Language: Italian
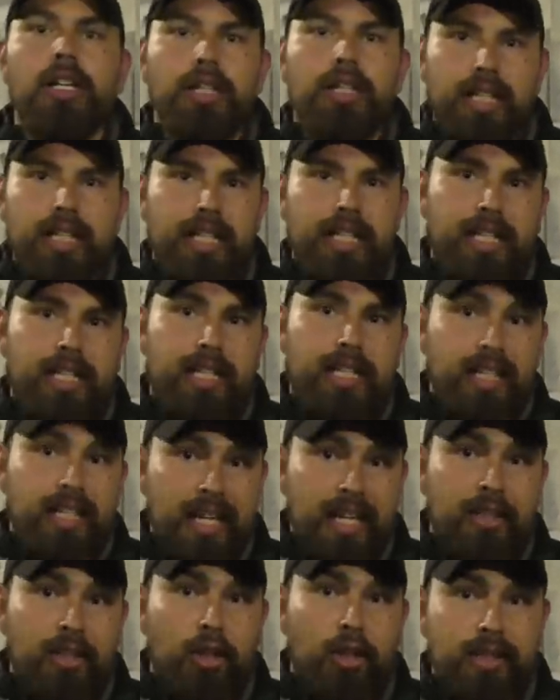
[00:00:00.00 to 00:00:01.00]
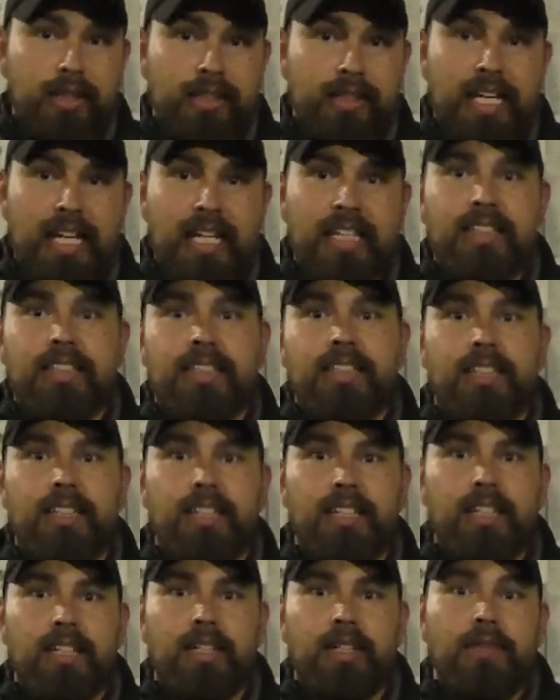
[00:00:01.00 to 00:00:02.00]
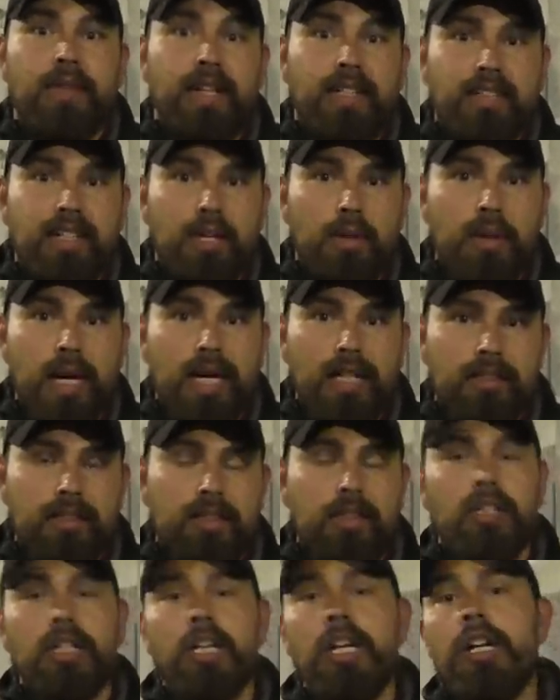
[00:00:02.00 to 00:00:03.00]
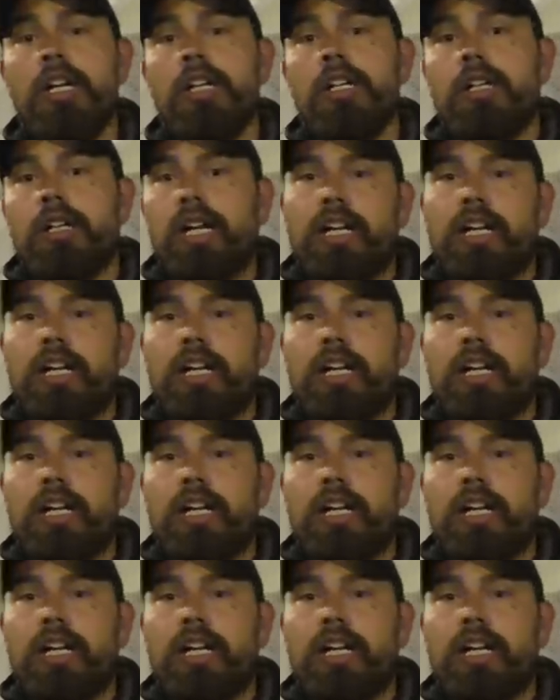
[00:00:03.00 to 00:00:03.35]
eh, la Northside 94, eh,